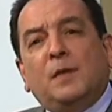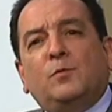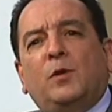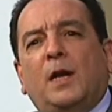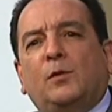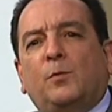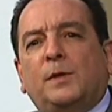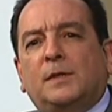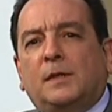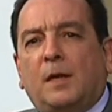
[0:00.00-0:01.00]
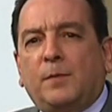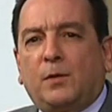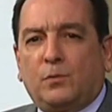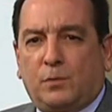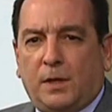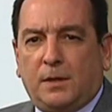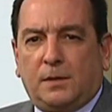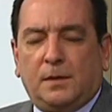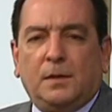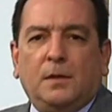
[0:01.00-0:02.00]
es muy grato presentarme con
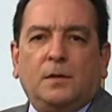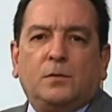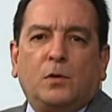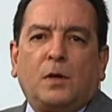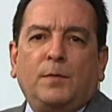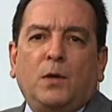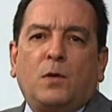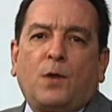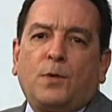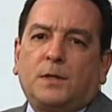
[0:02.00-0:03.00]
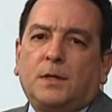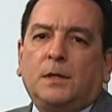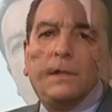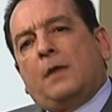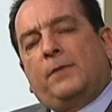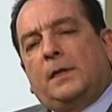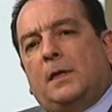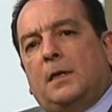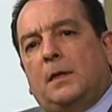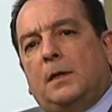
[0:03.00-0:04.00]
ustedes. Soy Camilo Caguache, al
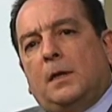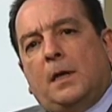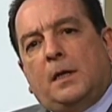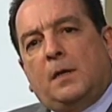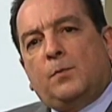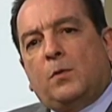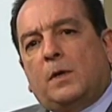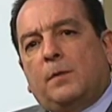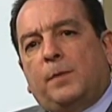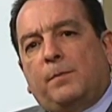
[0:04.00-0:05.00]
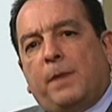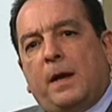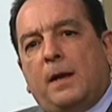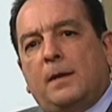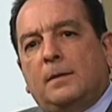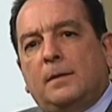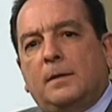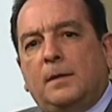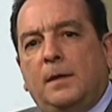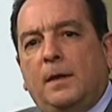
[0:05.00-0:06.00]
frente del equipo que prepara
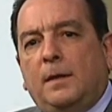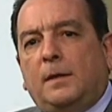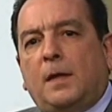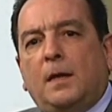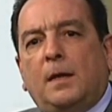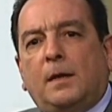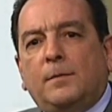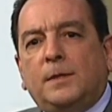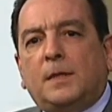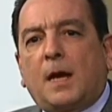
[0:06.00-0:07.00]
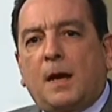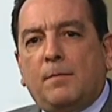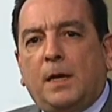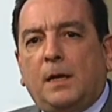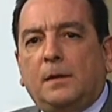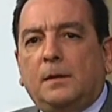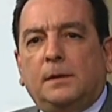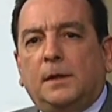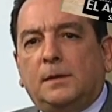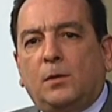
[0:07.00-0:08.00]
y edita la revista Cámara
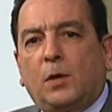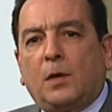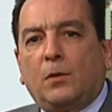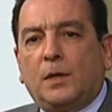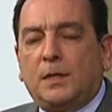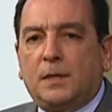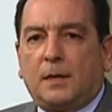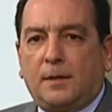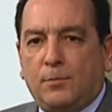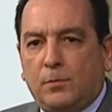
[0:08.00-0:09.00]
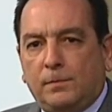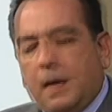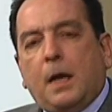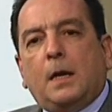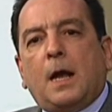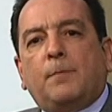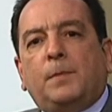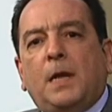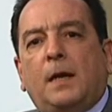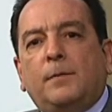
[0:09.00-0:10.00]
de este órgano legislativo. La,
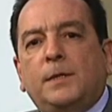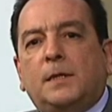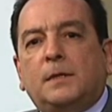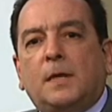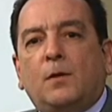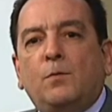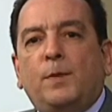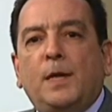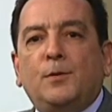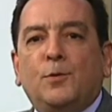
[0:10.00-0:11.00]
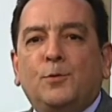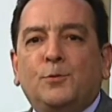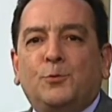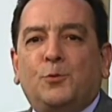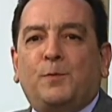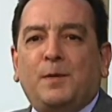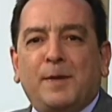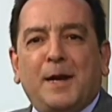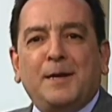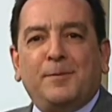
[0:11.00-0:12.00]
la, revista está cumpliendo su
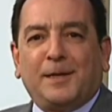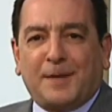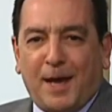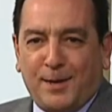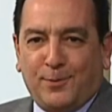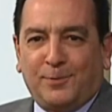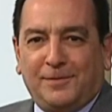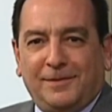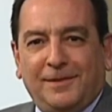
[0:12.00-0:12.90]
primer aniversario